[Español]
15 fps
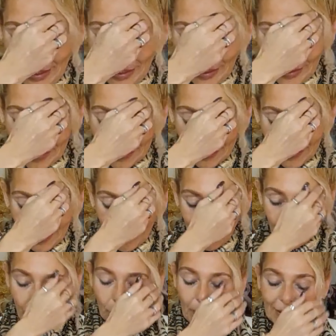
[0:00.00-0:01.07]
eh,
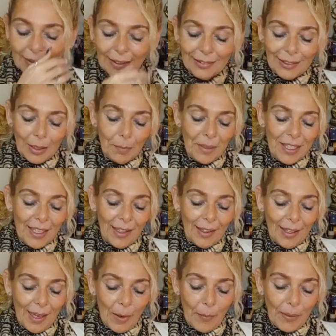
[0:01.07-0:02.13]
no vas a
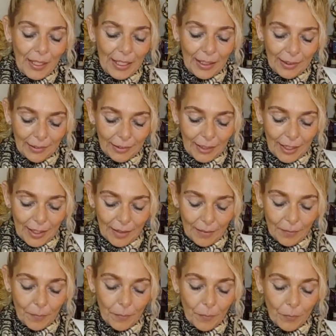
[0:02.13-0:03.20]
terminar de
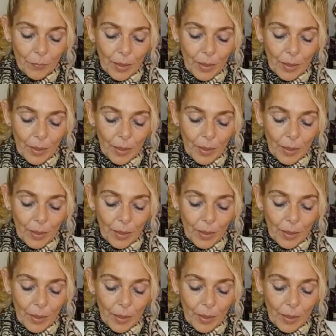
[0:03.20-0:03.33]
abrirte